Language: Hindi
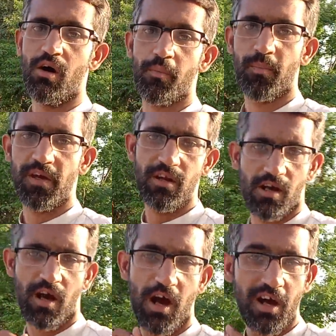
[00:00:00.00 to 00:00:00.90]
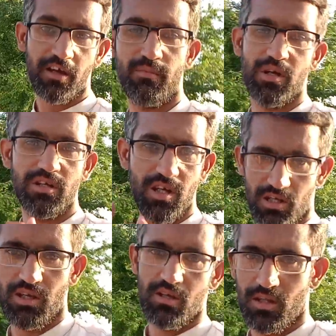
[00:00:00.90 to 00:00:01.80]
और फिर आखिर में
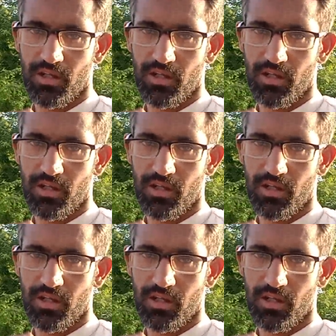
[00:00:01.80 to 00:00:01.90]
यही